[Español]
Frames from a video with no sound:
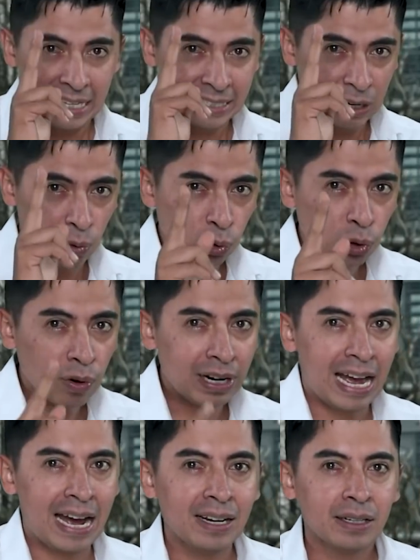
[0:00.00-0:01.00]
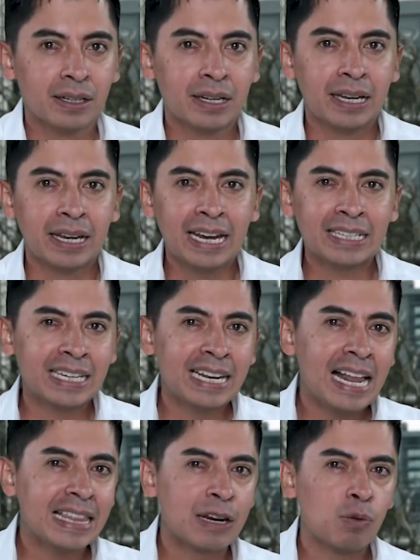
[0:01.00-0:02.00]
El segundo clan, ese
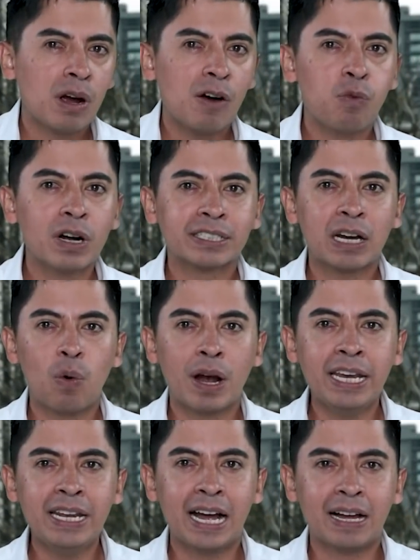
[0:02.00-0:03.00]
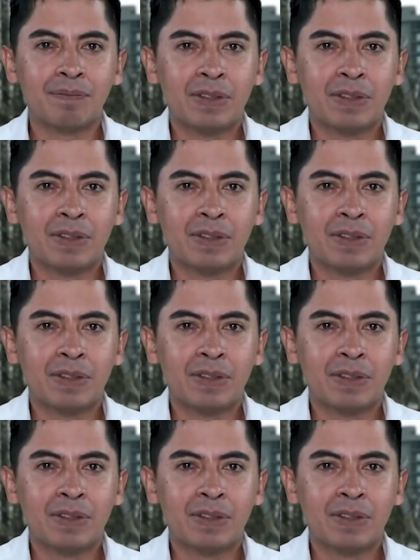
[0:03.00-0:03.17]
era el de Nueva Fuerza Guajira,